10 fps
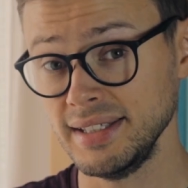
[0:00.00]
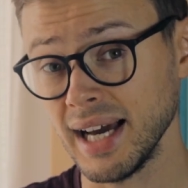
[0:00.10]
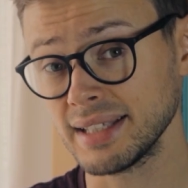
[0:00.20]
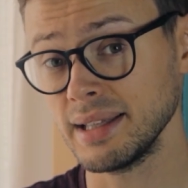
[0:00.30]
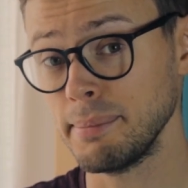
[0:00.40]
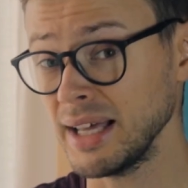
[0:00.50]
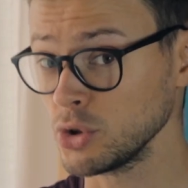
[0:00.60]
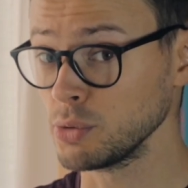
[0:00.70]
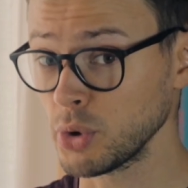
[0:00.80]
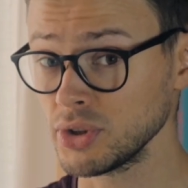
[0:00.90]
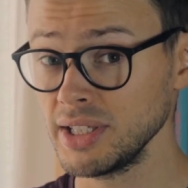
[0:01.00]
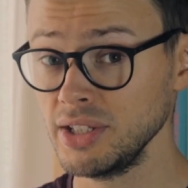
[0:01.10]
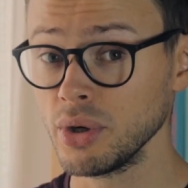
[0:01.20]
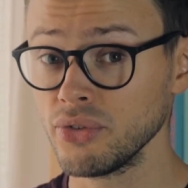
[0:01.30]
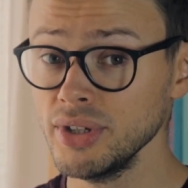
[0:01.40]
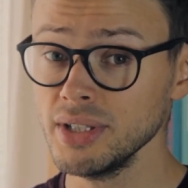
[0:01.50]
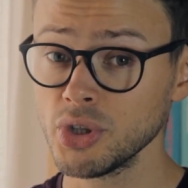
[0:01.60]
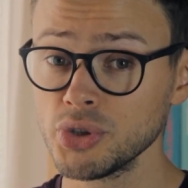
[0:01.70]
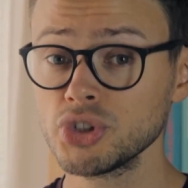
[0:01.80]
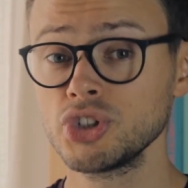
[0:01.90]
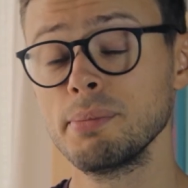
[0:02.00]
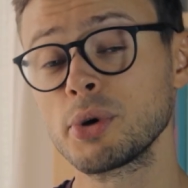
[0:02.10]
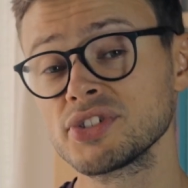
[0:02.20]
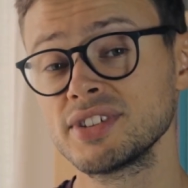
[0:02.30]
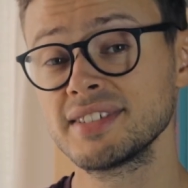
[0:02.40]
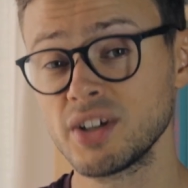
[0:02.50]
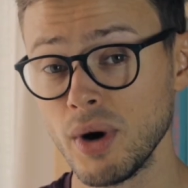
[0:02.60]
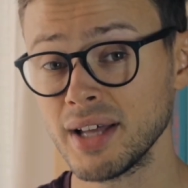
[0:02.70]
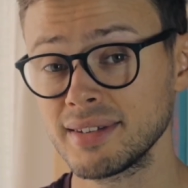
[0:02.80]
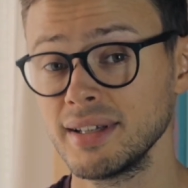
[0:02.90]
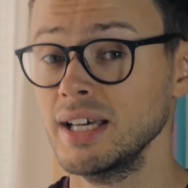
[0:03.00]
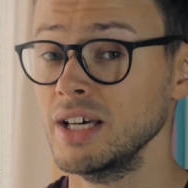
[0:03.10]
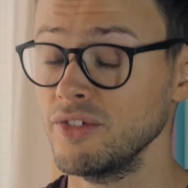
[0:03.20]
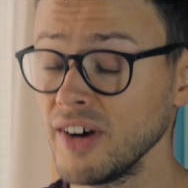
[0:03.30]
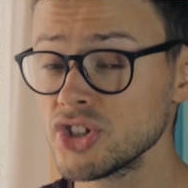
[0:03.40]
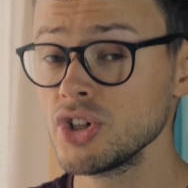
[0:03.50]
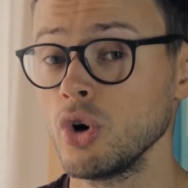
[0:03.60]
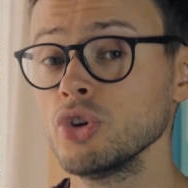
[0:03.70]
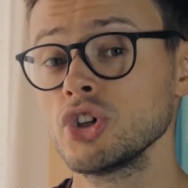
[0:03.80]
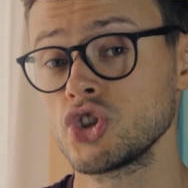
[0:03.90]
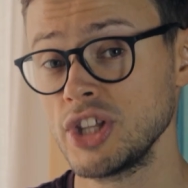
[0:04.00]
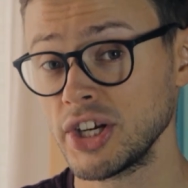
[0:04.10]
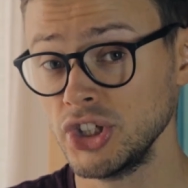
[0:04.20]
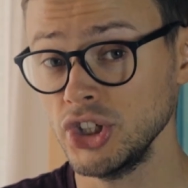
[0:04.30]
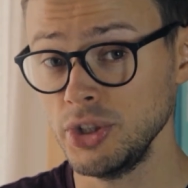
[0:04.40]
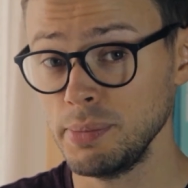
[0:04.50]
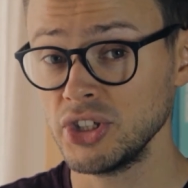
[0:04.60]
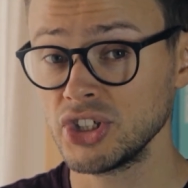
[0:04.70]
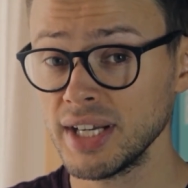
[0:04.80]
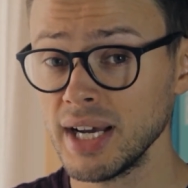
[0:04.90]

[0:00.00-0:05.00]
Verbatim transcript: jak na baton proteinowy to dość prosty skład. Waży on 45